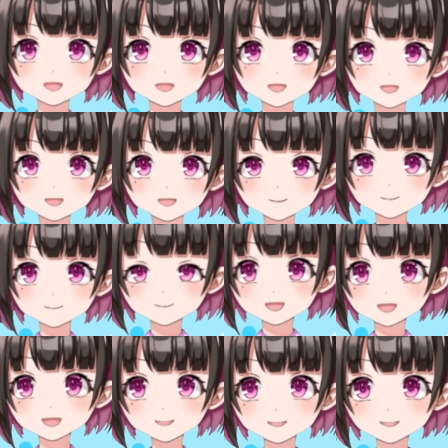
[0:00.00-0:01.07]
つながりま
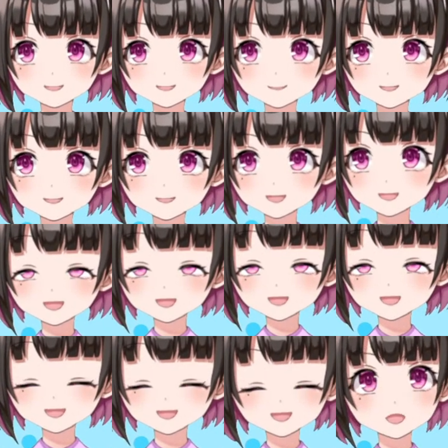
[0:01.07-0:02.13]
せんでしたが、いいで
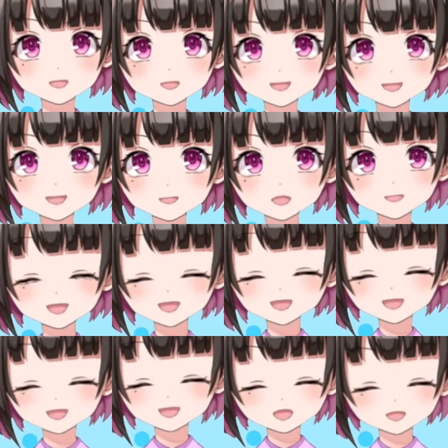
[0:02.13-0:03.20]
す
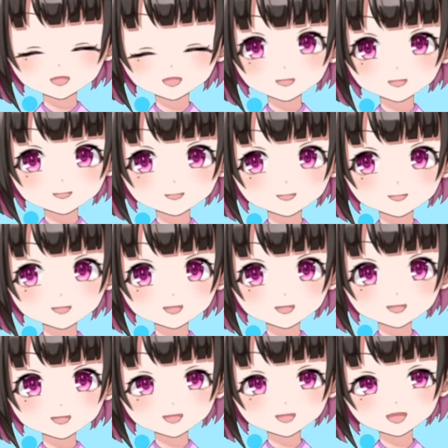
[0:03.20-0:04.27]
ね。本当になん
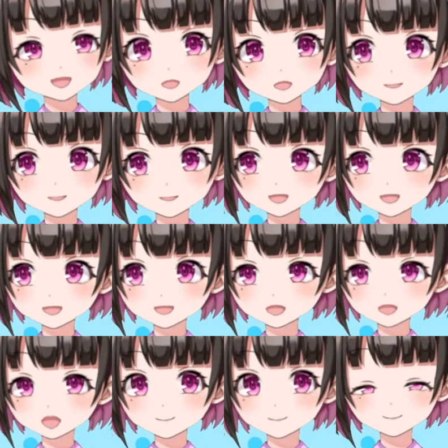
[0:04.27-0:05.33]
か、
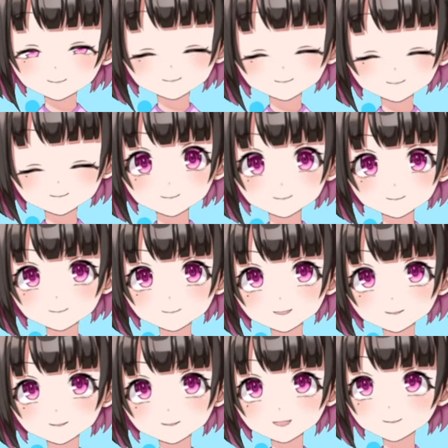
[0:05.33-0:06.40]
今の
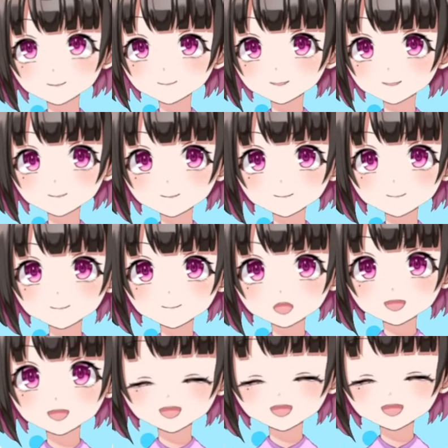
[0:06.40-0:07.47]
浦和の前線
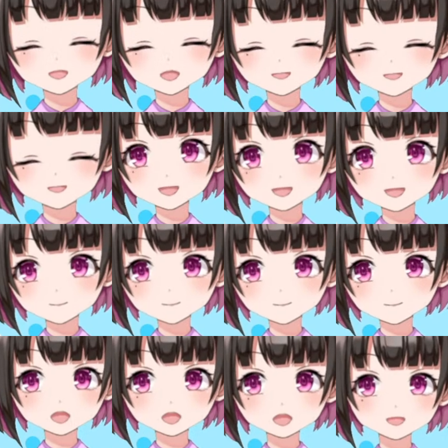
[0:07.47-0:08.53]
のバランスっていうの
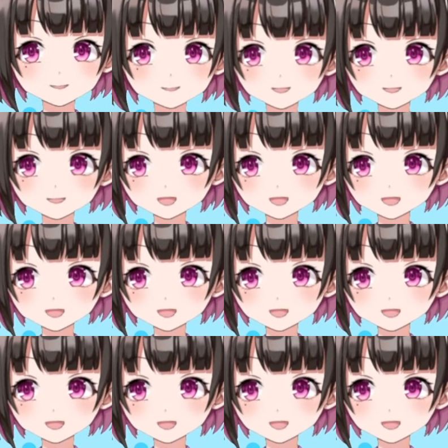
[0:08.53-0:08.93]
すごい